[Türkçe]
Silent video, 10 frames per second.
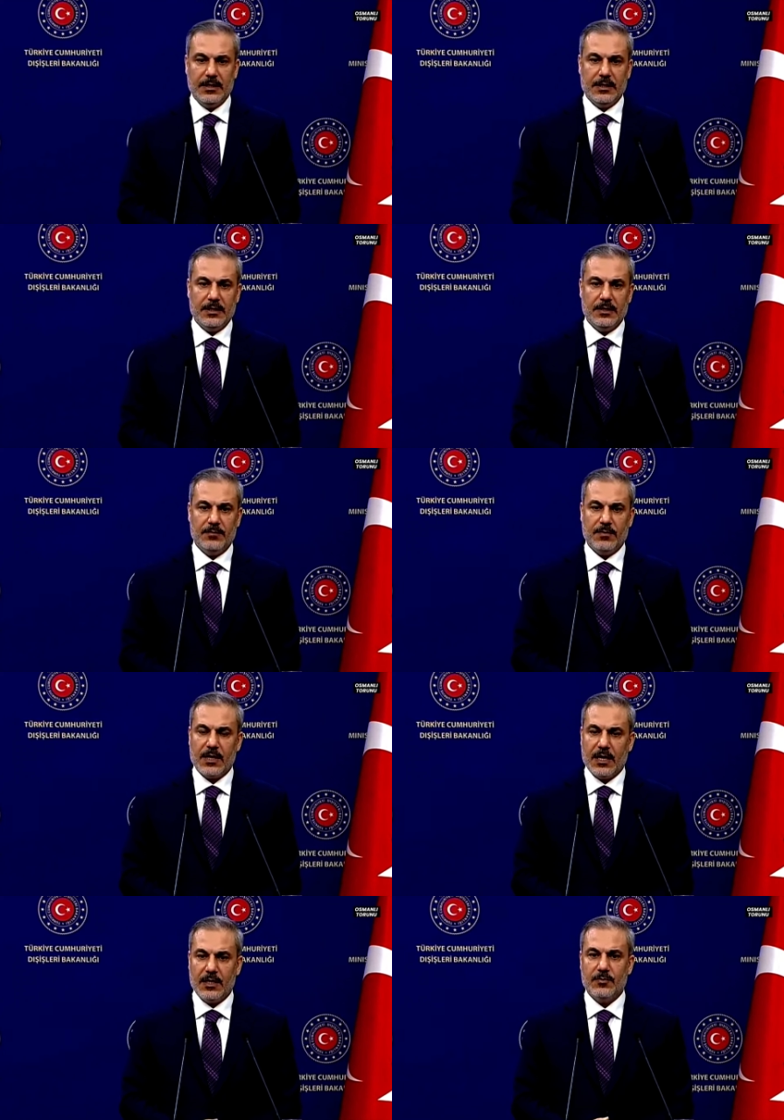e,
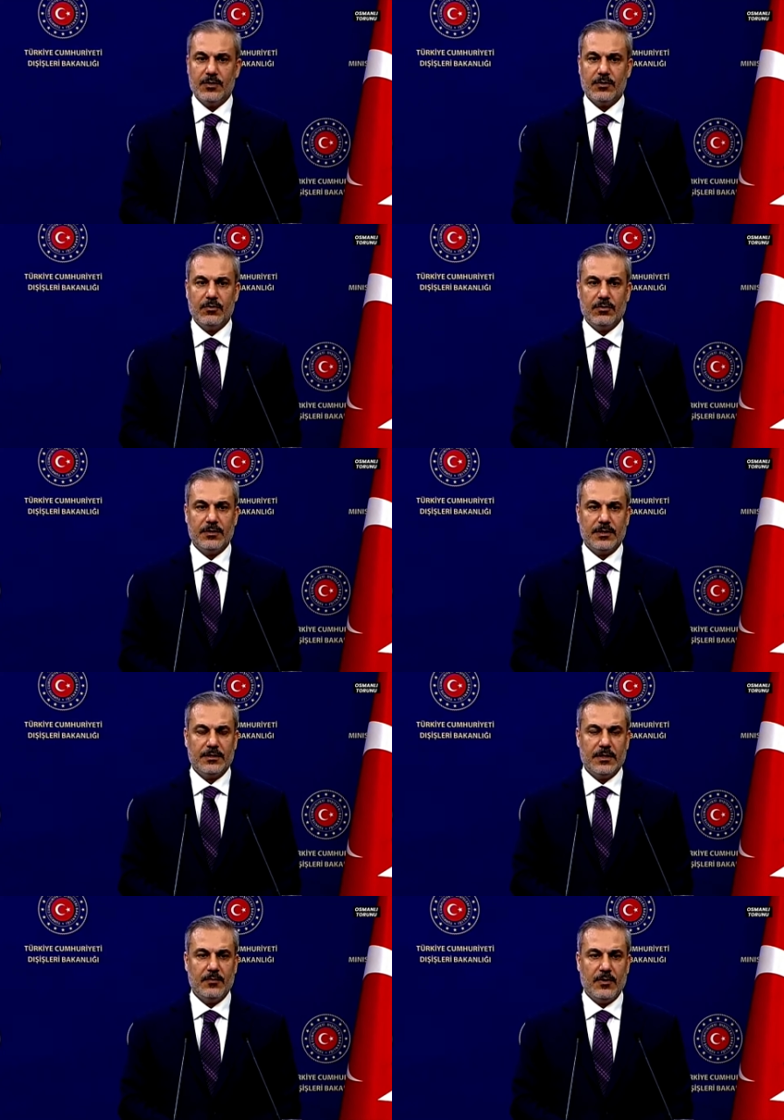bakanlığımızın
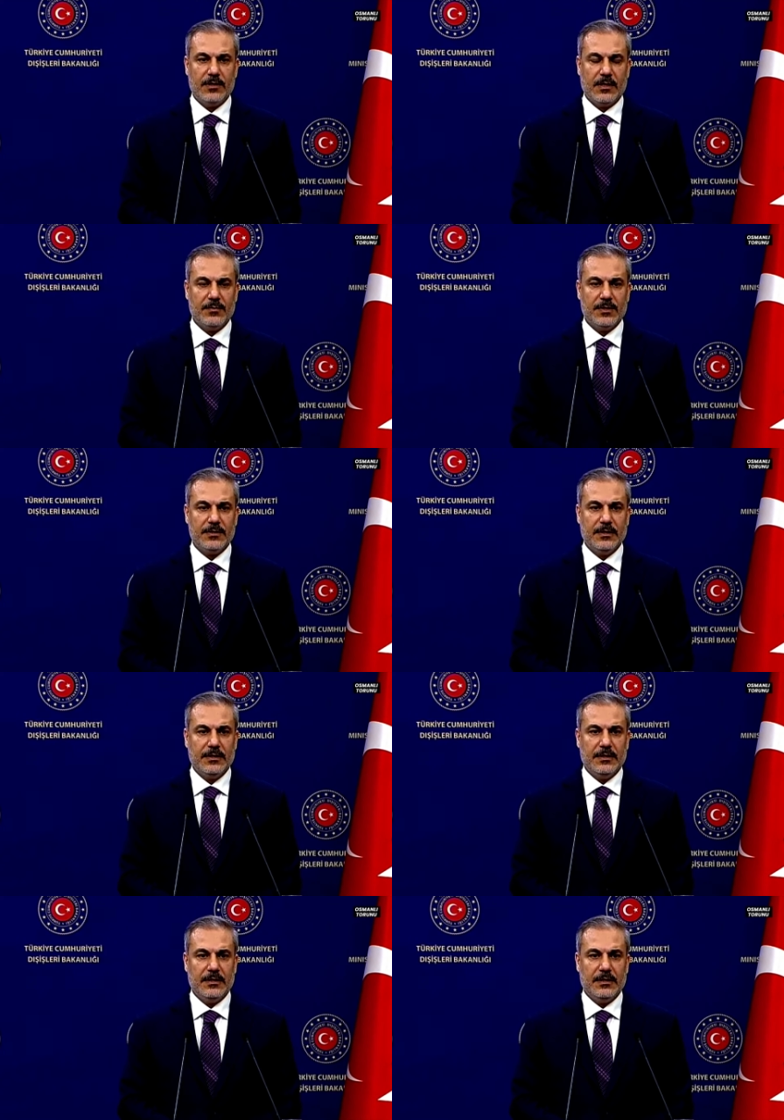koordinesinde muazzam bir
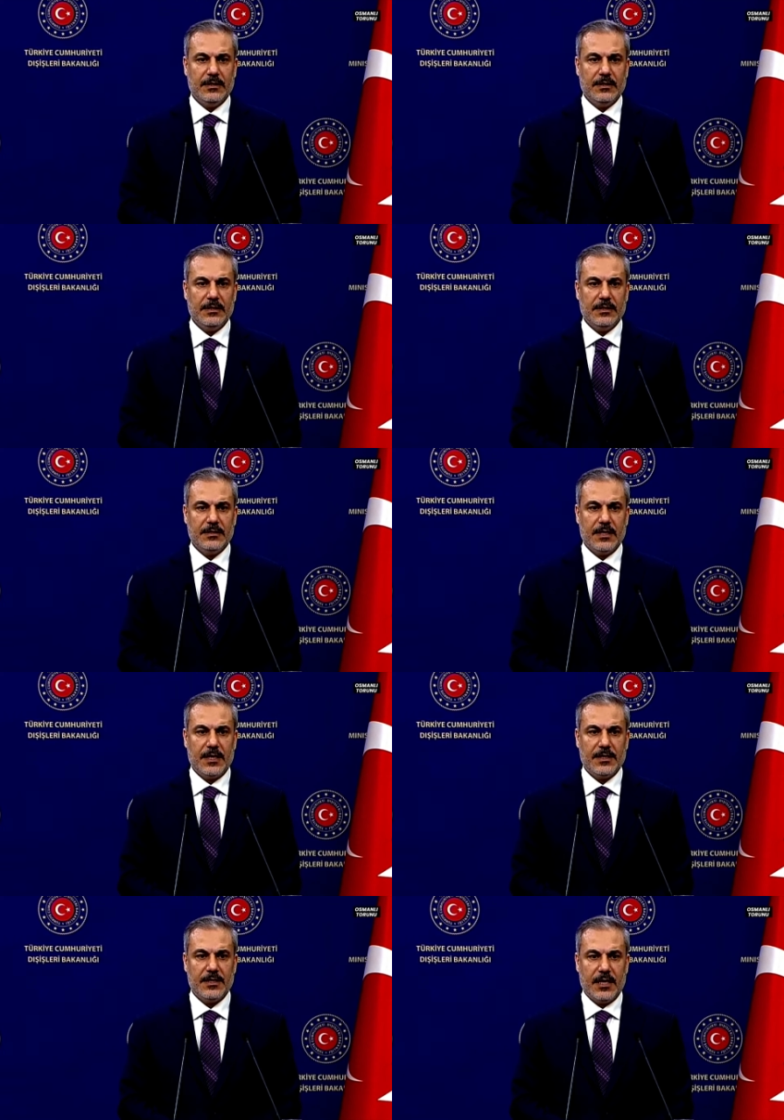e,
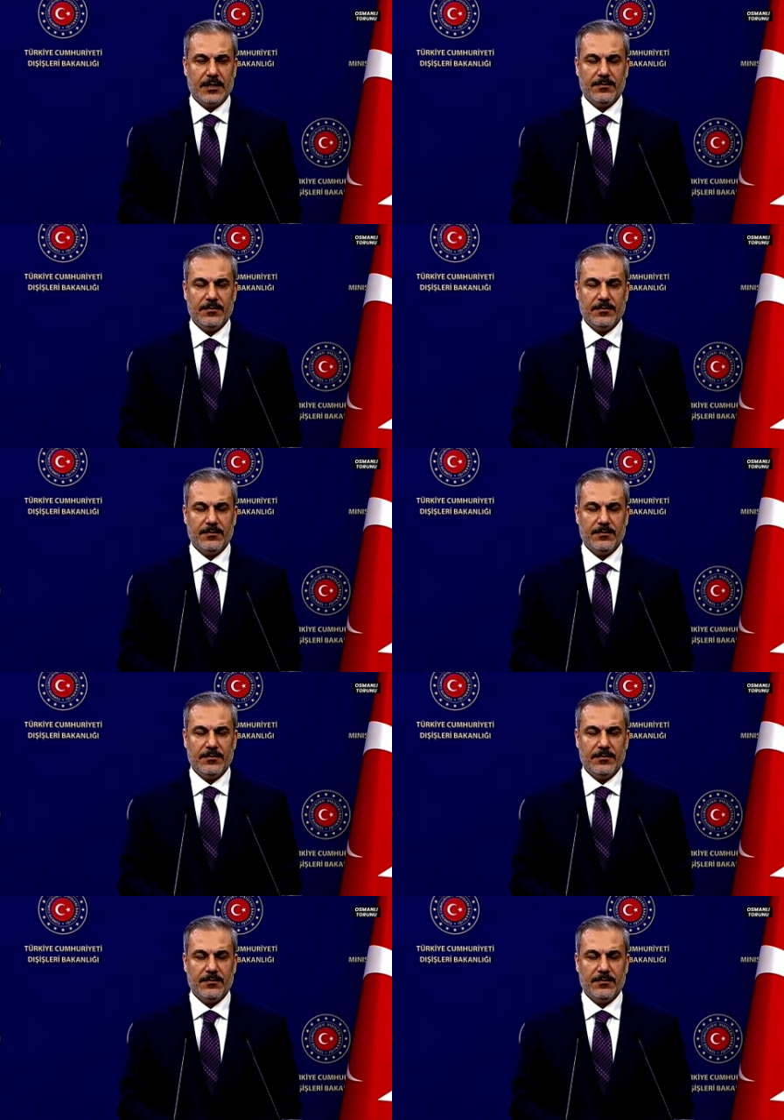insani yardım